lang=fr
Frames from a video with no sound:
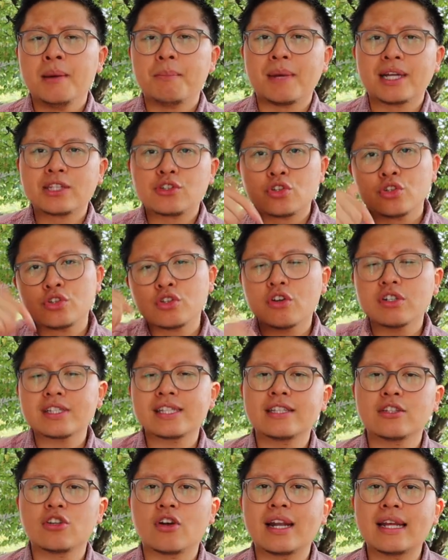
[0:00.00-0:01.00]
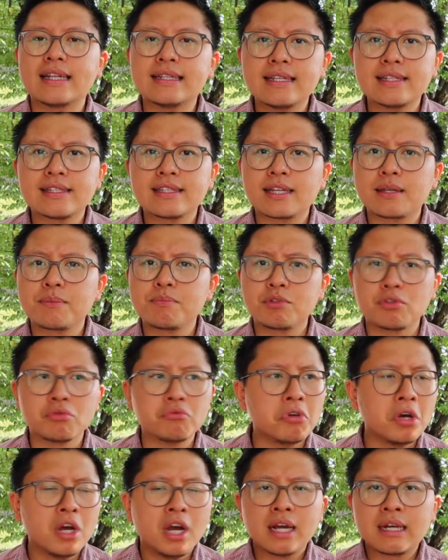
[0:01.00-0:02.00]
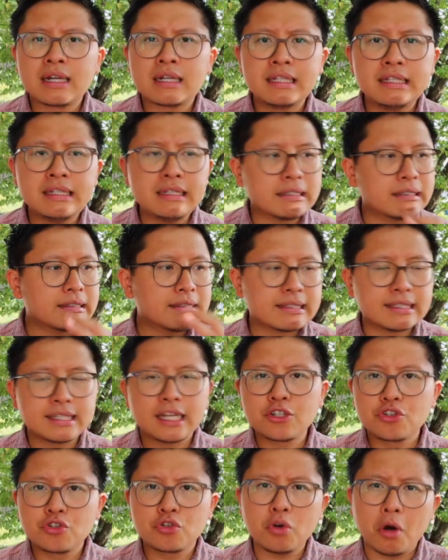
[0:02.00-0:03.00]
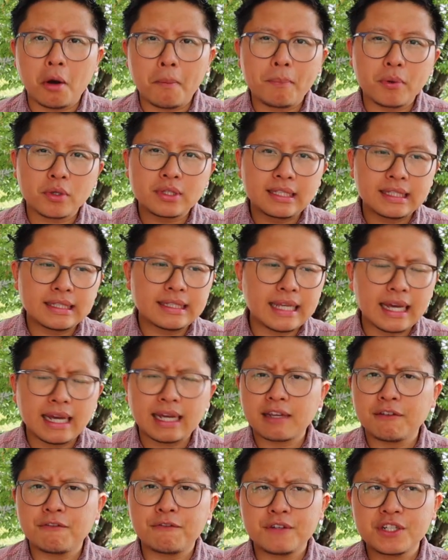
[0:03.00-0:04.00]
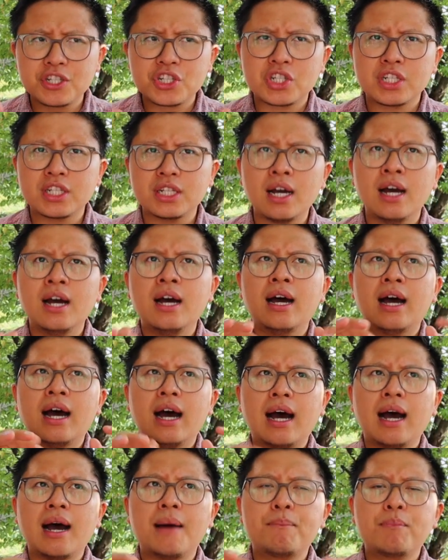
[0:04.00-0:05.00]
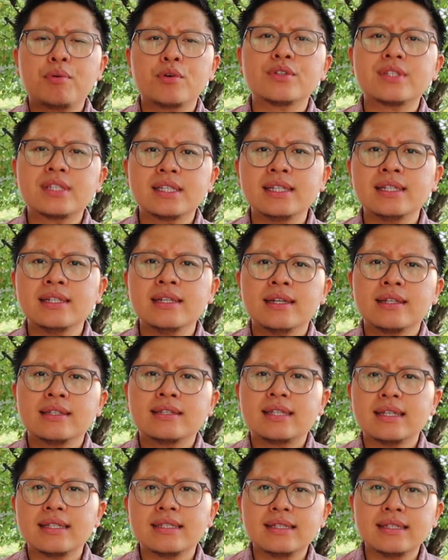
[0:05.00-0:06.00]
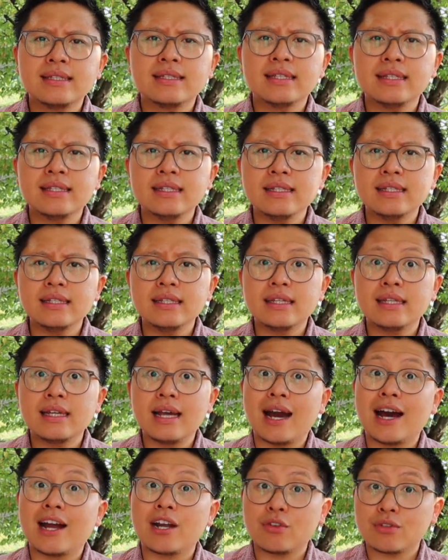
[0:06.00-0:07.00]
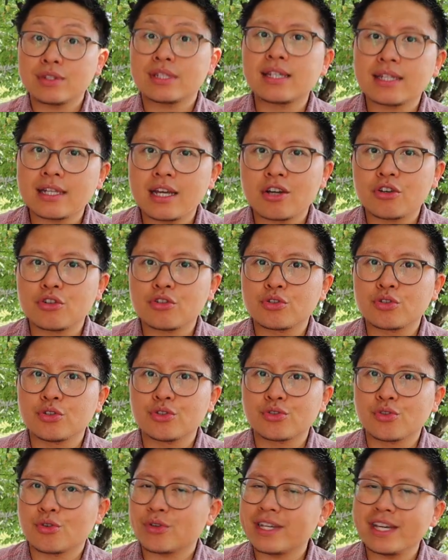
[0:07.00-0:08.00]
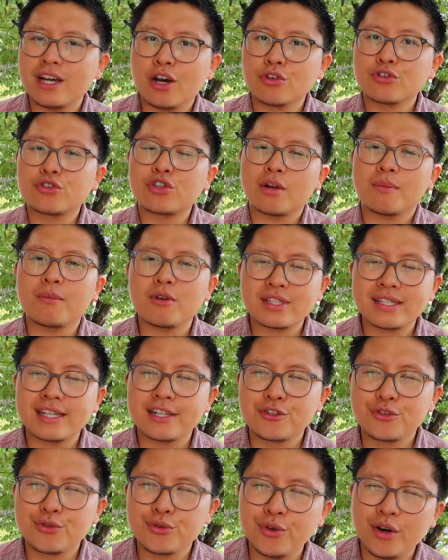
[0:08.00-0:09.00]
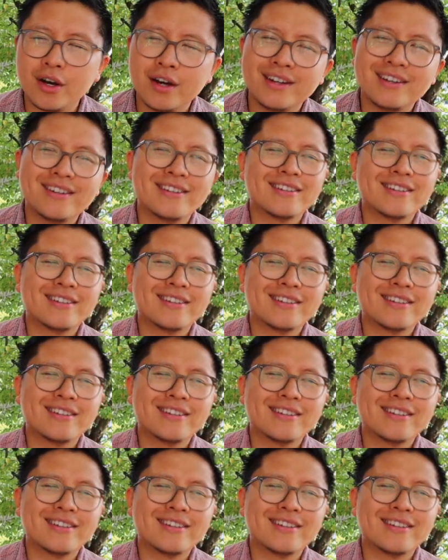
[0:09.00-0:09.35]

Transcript: maintenant, c'est dans la description. Clique 7 jours pour t'aider à réfléchir, à poser tes idées et à lancer quelque chose. en seulement 7 jours,